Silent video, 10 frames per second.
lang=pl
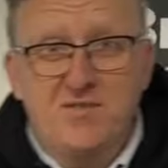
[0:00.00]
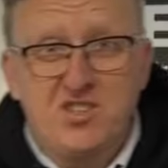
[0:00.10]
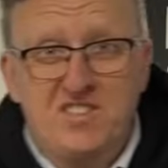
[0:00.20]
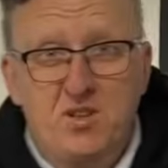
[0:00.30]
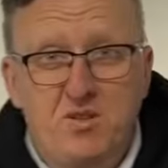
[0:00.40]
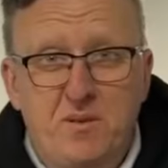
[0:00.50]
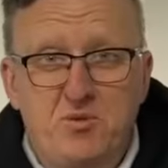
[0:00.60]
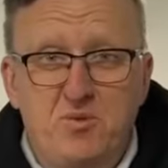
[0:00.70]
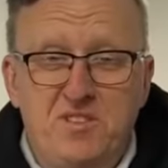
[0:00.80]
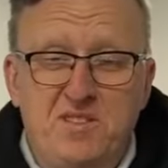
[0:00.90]
w Częstochowie
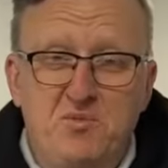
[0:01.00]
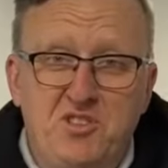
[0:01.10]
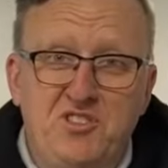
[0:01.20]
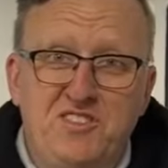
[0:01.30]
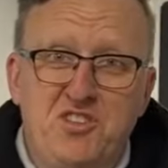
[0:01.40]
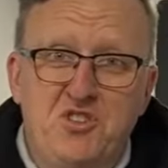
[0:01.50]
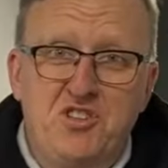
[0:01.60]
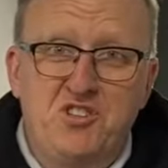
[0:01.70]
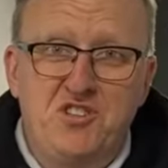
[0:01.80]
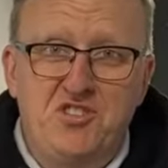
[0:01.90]
przy ulicy Brzeźnickiej
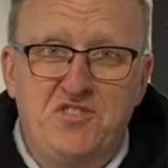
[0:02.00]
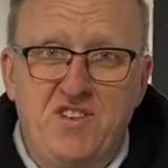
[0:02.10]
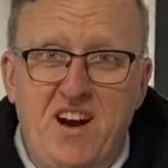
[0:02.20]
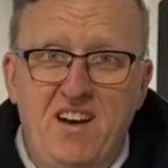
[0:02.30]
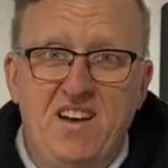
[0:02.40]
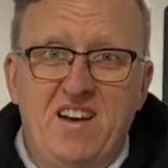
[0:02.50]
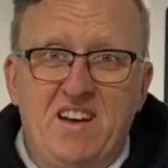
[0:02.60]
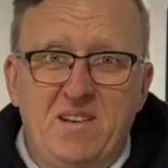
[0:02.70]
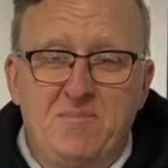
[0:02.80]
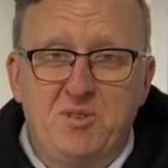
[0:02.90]
42.
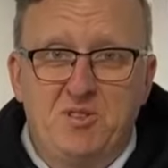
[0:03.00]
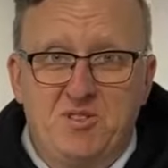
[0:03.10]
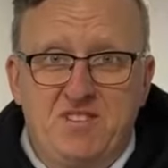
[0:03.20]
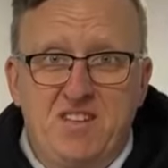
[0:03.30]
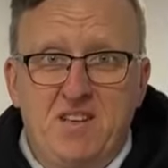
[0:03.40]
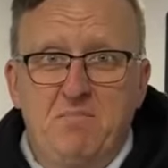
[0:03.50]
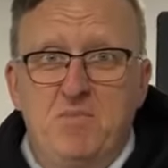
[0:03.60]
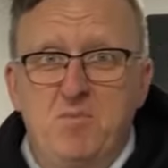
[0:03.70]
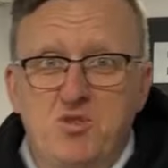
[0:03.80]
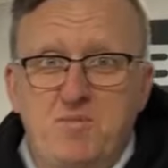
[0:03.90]
Moi drodzy,
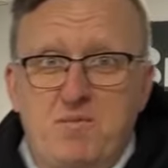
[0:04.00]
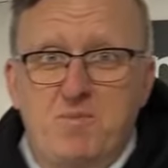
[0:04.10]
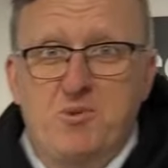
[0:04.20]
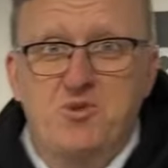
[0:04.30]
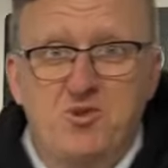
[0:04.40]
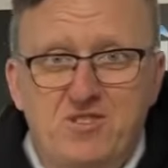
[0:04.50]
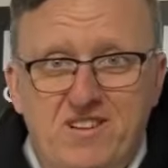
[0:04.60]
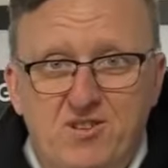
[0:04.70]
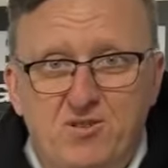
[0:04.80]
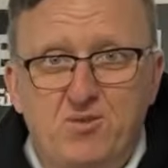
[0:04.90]
mimo że mamy
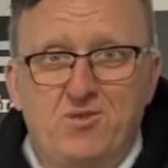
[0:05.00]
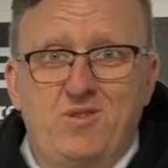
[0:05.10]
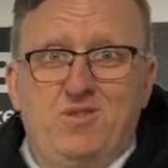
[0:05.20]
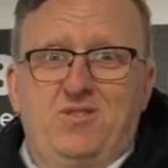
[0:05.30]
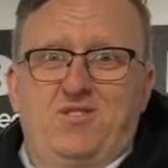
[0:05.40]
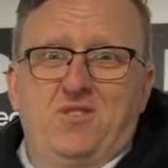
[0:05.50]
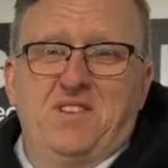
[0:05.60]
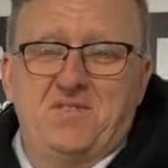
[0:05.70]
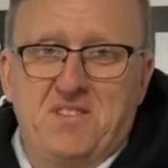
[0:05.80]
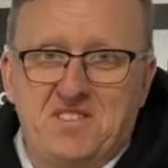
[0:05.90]
początek roku, to
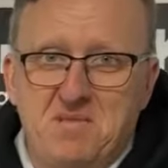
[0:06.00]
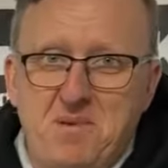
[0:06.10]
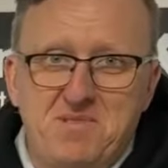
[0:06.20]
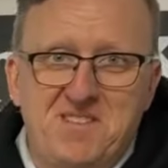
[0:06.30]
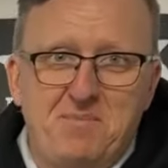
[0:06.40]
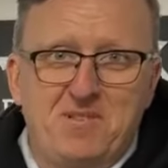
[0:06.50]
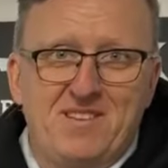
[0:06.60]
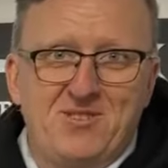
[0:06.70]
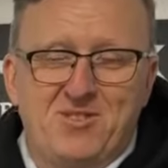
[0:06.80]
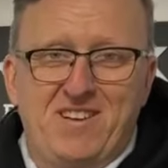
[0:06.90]
coraz więcej mamy
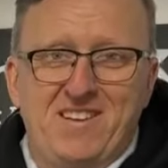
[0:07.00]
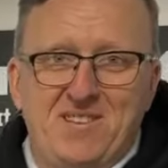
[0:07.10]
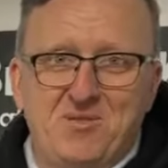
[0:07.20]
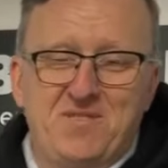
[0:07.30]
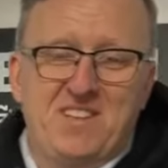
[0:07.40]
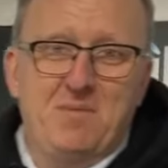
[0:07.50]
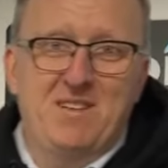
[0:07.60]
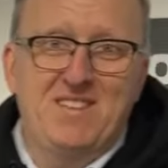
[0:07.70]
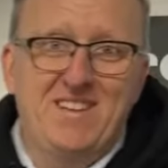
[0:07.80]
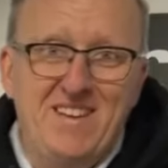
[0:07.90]
zapytań od klientów na
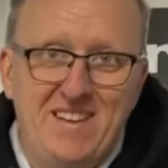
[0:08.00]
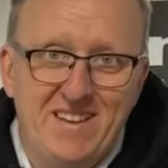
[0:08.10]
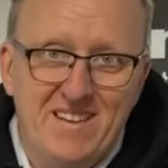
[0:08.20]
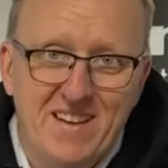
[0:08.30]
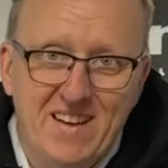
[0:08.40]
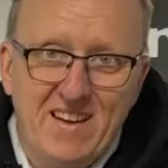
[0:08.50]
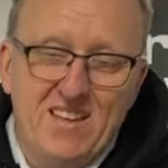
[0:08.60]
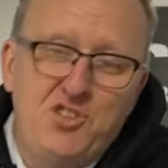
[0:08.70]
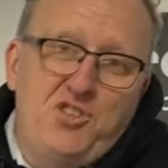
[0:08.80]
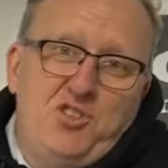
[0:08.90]
temat grilli.
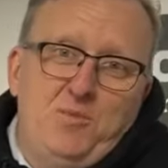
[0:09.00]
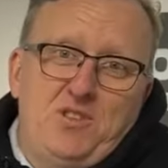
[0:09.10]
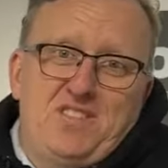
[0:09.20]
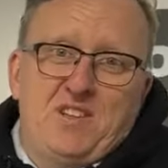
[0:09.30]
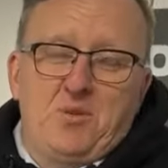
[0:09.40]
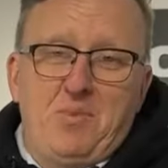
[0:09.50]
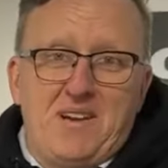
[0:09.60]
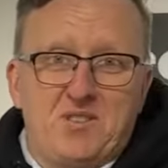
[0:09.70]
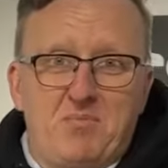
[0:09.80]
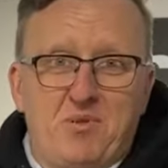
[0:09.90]
I cieszymy się z tego
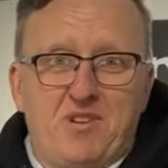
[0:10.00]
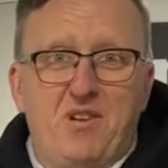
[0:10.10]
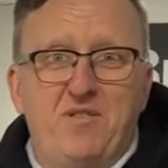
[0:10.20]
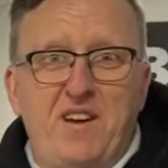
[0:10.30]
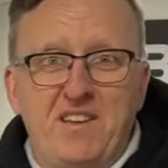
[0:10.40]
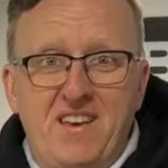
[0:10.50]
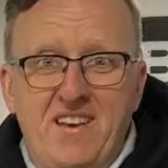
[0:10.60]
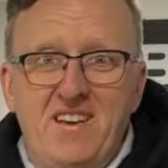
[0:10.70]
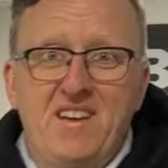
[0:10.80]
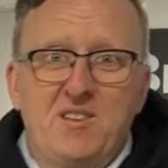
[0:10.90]
bardzo, bo grillowanie
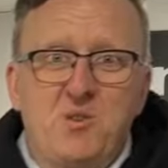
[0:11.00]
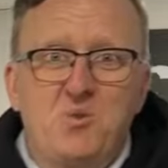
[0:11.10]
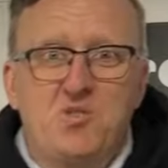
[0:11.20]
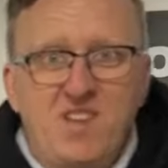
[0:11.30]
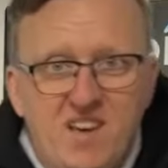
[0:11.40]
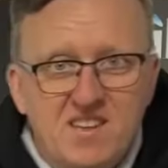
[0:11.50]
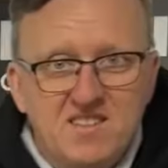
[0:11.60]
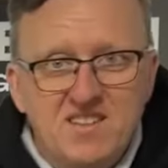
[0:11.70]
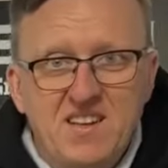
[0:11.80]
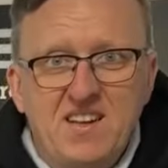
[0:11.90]
to już nie jest